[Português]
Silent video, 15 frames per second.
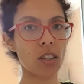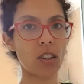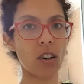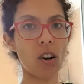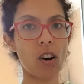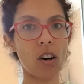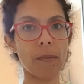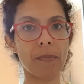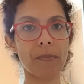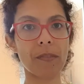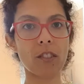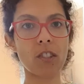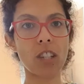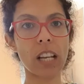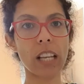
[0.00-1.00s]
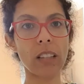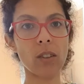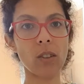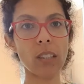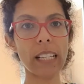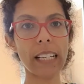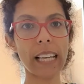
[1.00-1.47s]
Ó, tirei
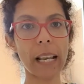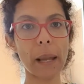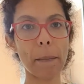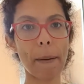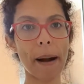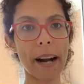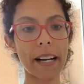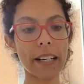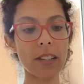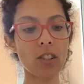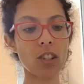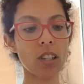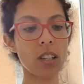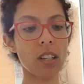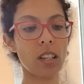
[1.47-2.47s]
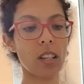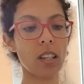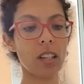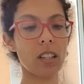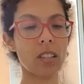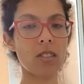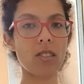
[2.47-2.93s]
toda aquela parte
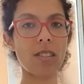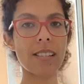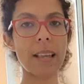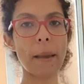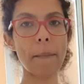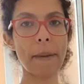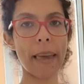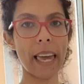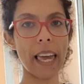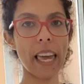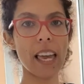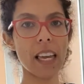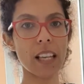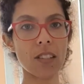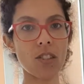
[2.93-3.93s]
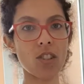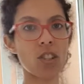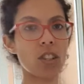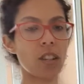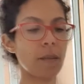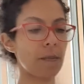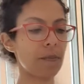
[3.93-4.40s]
de
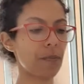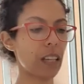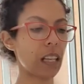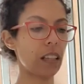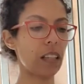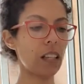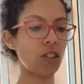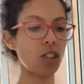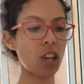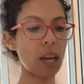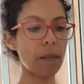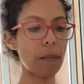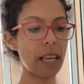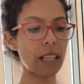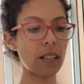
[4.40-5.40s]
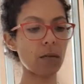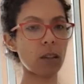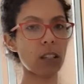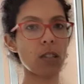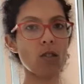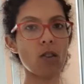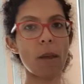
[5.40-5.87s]
semente, deixei mesmo
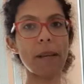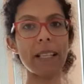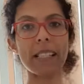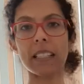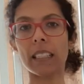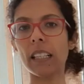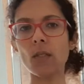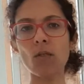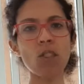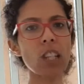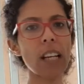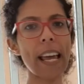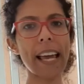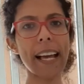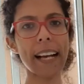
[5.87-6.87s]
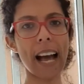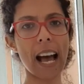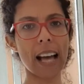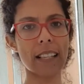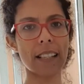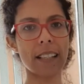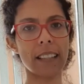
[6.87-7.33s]
aqui só a maçã. Não tirei a
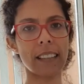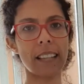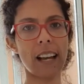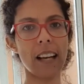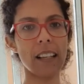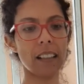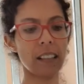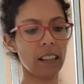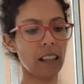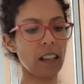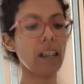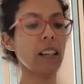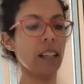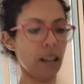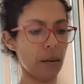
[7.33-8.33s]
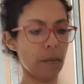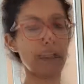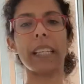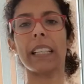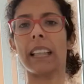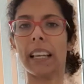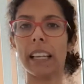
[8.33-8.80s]
casca, tá?
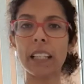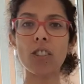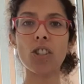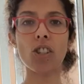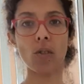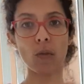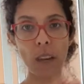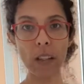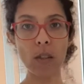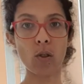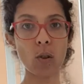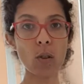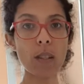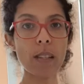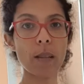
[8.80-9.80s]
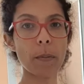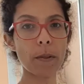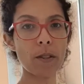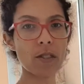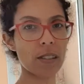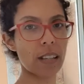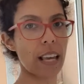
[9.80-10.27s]
que daí a gente fez todo esse
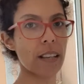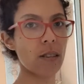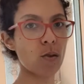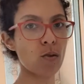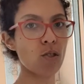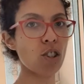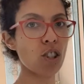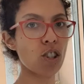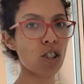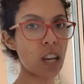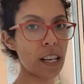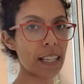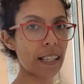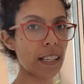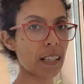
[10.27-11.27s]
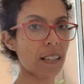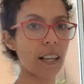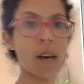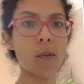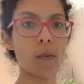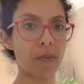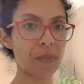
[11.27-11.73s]
processo de
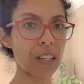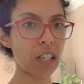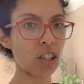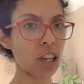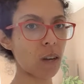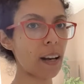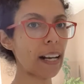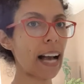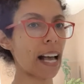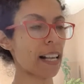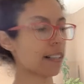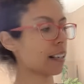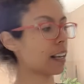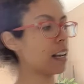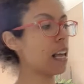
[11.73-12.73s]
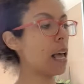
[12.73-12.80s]
higienização, deixei com a casca.